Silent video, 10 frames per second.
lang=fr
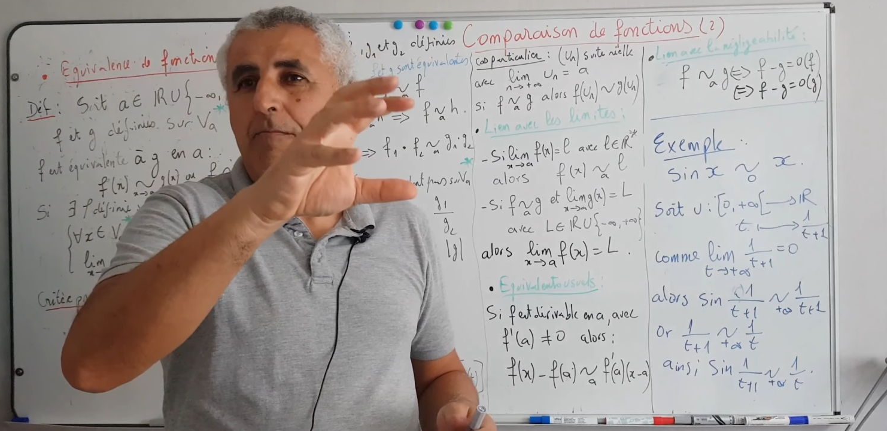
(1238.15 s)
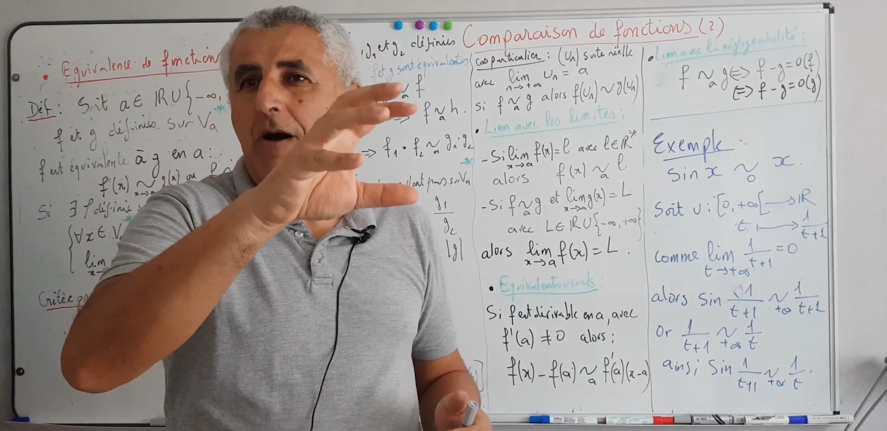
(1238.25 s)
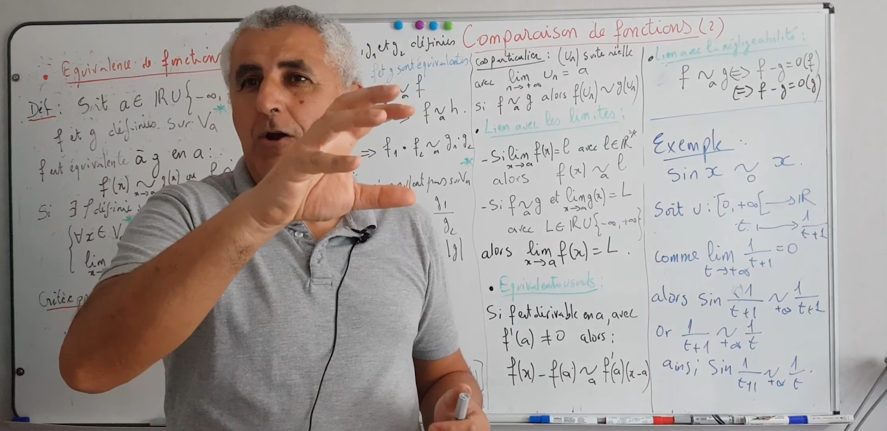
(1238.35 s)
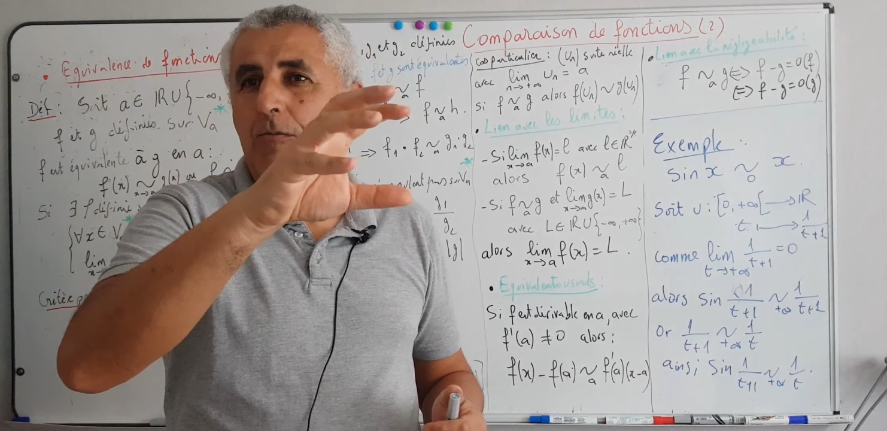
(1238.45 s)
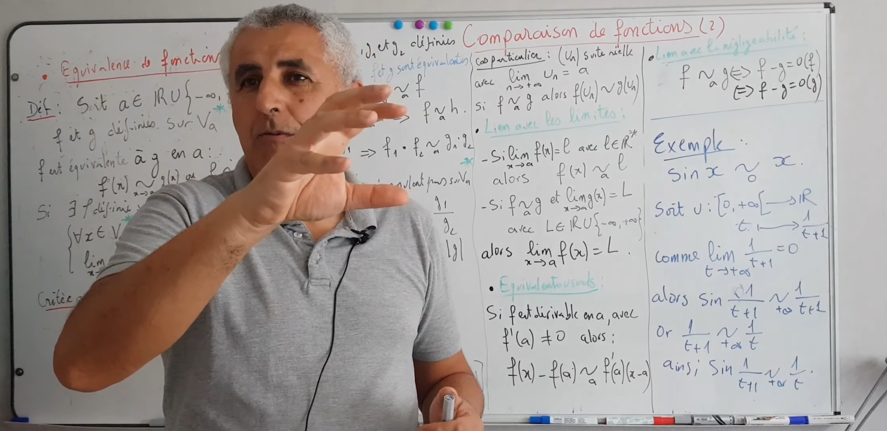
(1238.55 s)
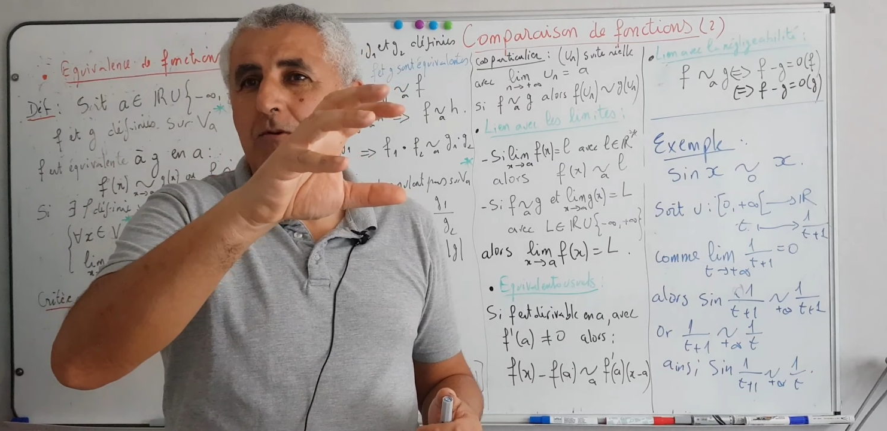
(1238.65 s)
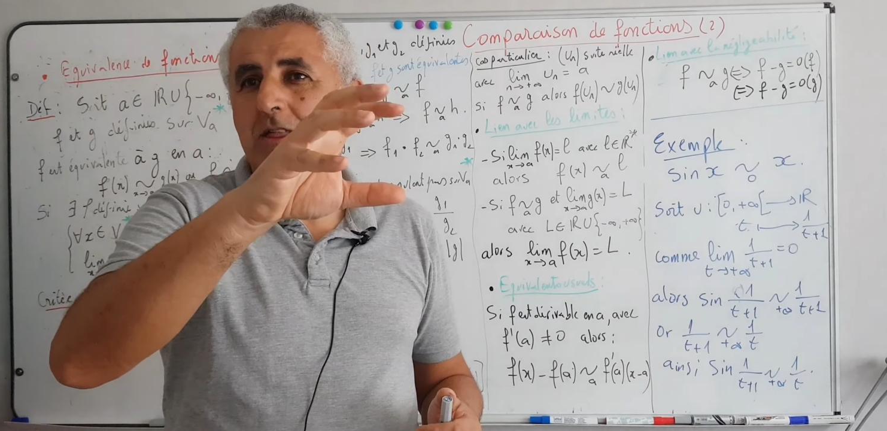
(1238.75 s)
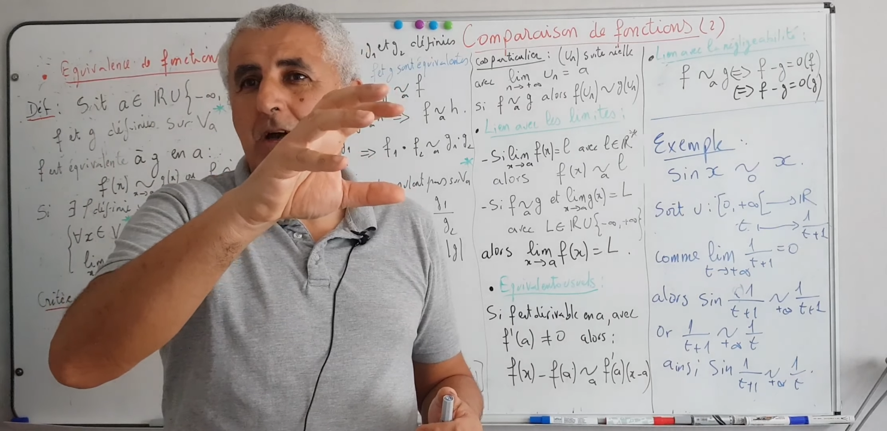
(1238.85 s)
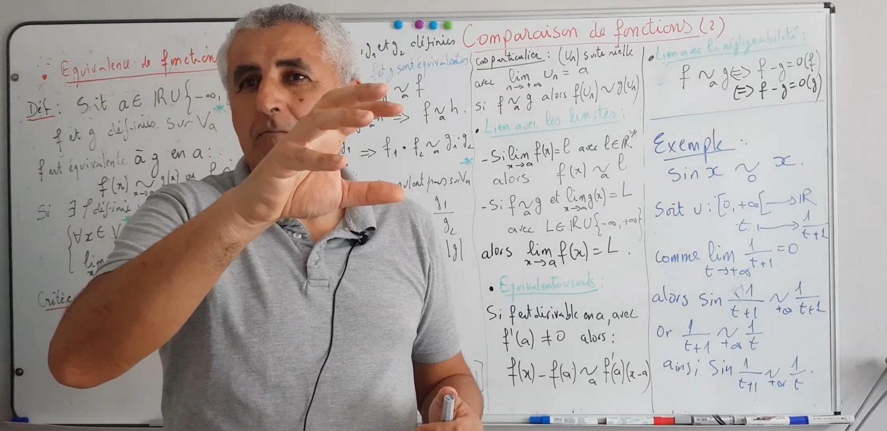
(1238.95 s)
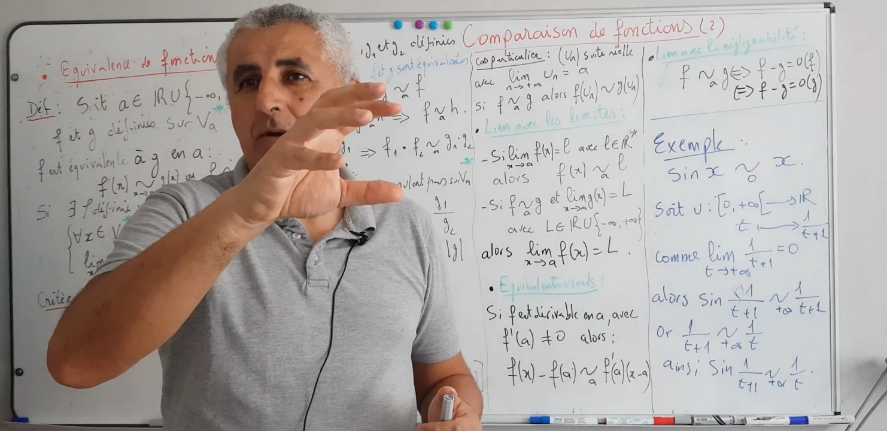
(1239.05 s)
par le plus
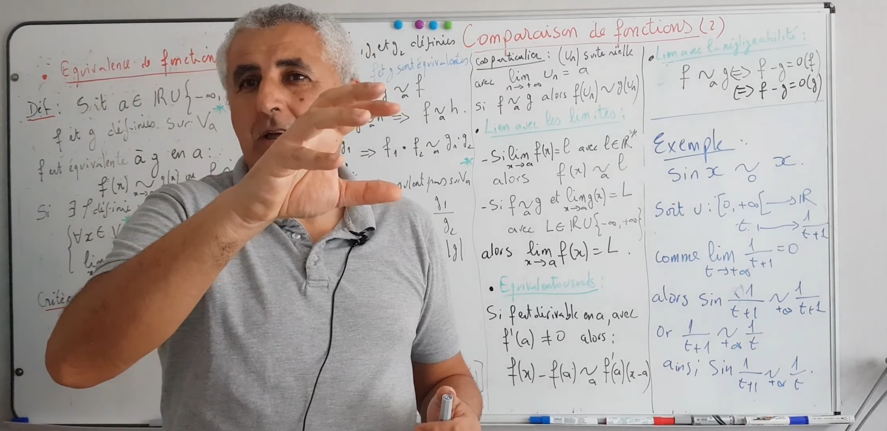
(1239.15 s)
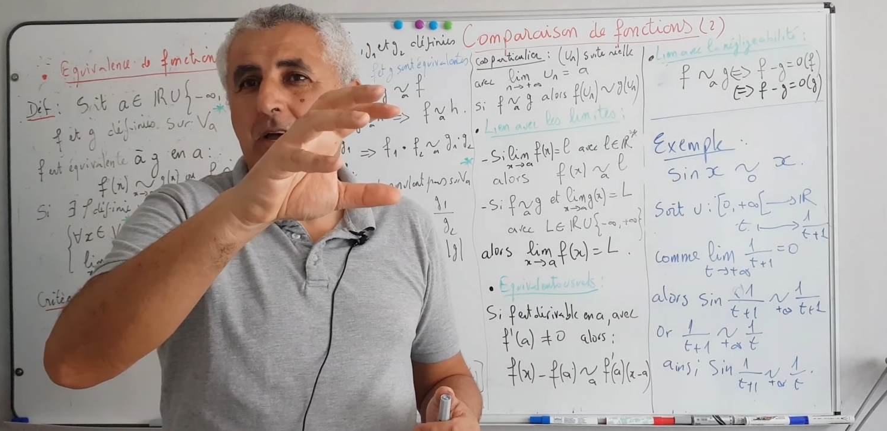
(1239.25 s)
simple,